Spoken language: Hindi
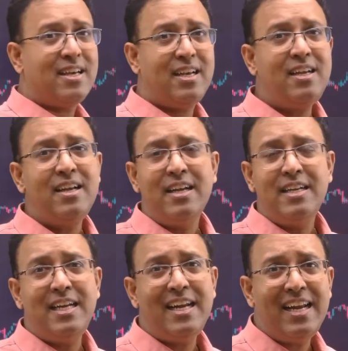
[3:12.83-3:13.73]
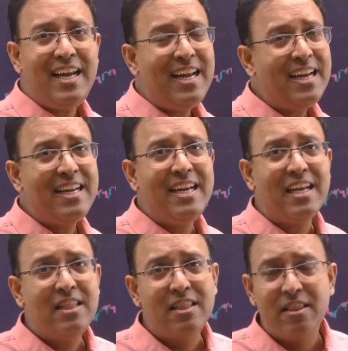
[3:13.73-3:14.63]
है ये एक या
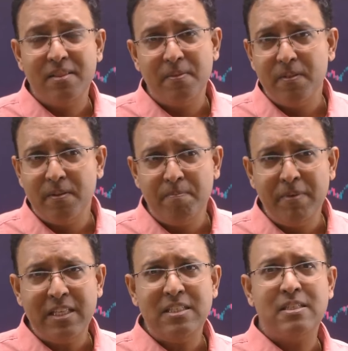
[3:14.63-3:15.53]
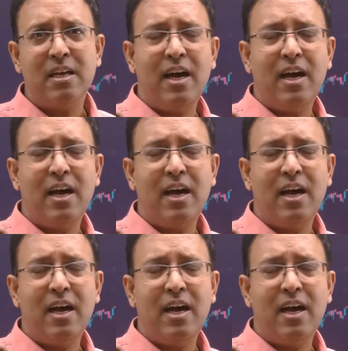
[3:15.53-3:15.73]
मीन्स